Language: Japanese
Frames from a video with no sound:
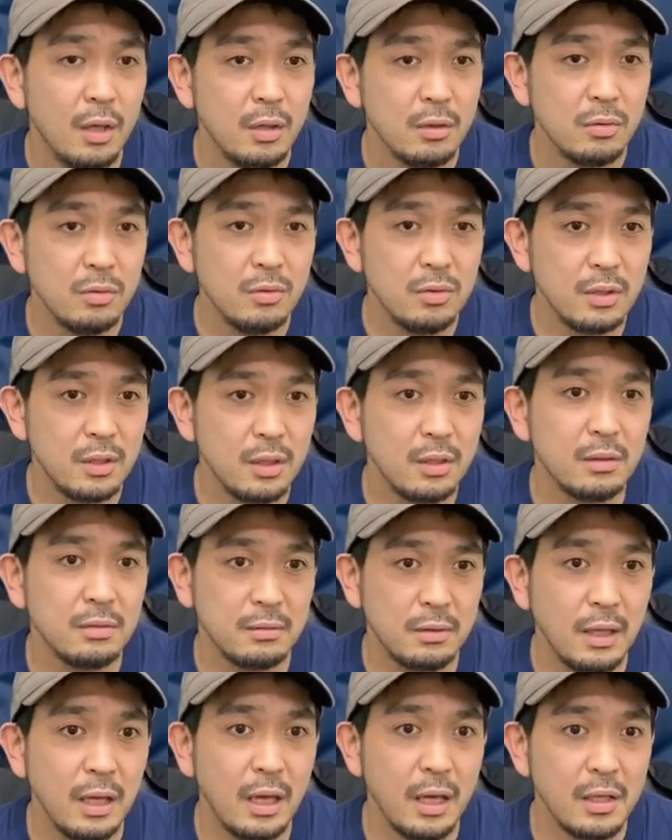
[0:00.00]
そうじゃなく
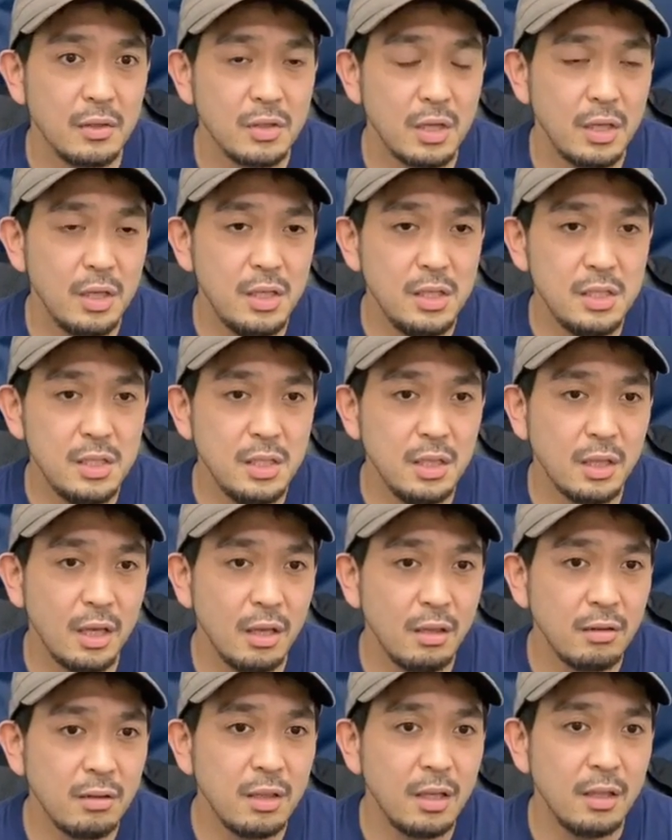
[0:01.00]
て、じゃあ EC
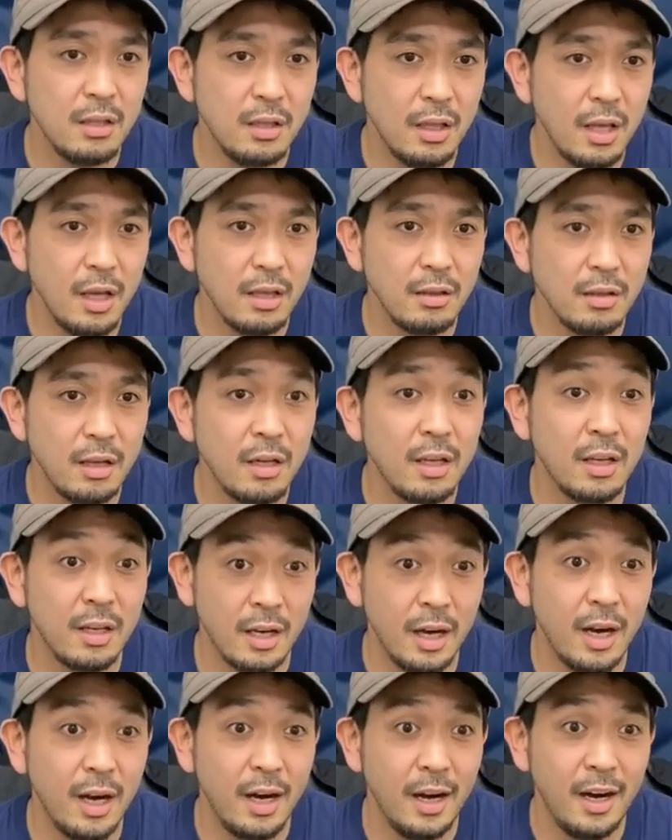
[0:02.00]
限定で何
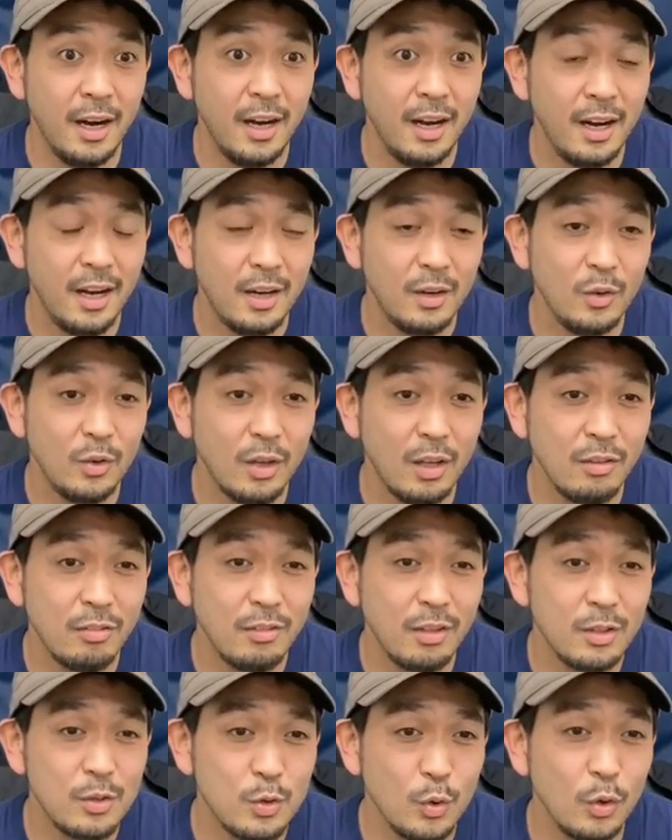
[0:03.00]
か限
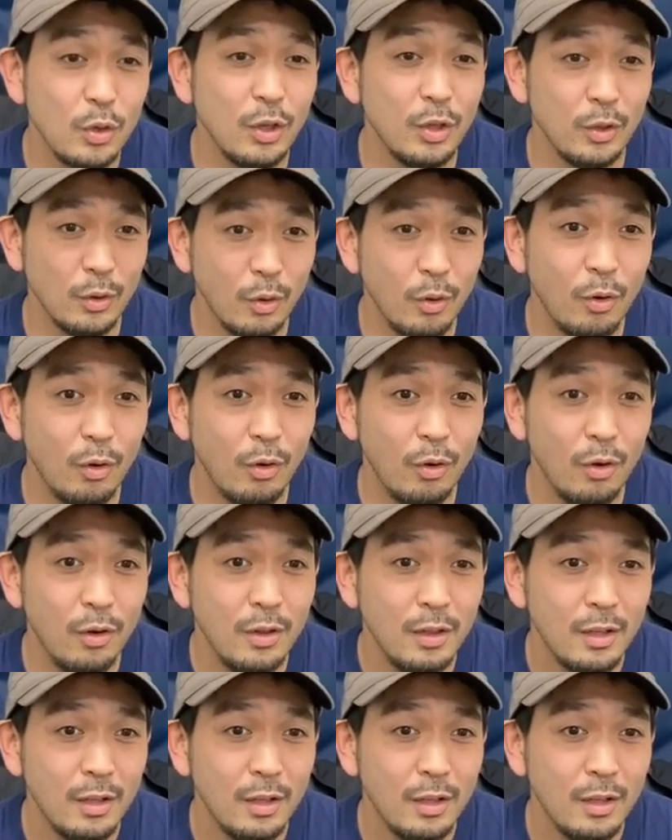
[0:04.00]
定商品を